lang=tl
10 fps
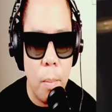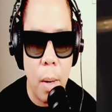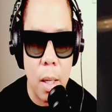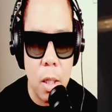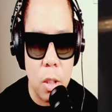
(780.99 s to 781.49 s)

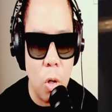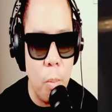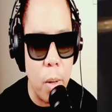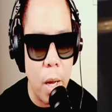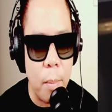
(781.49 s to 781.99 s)

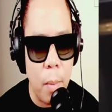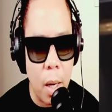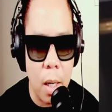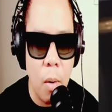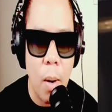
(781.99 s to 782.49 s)
makadiskubre at
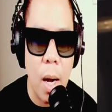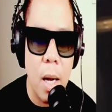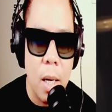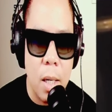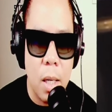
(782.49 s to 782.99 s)
makagawa
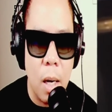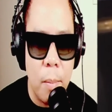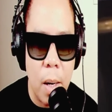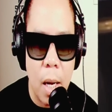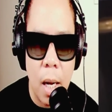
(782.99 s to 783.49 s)
ng
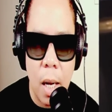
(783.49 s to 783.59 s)
mga